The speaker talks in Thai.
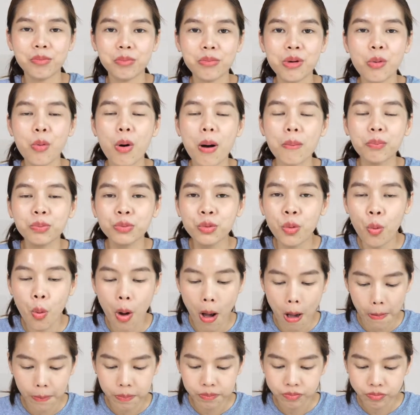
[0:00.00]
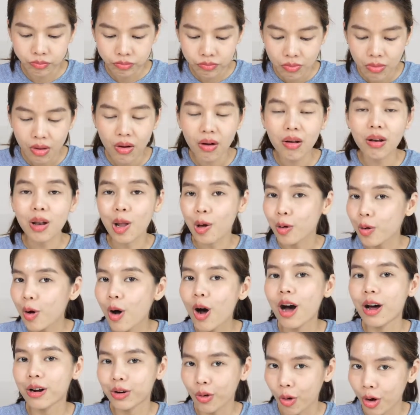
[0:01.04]
มีความนัว แล้วก็
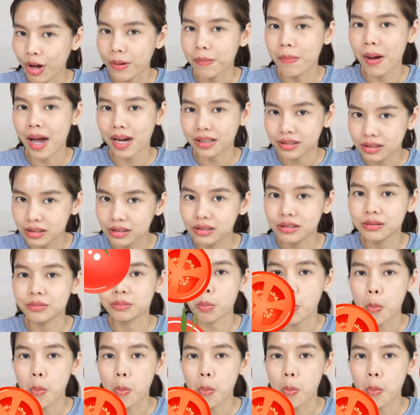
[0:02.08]
อร่อยมากขึ้น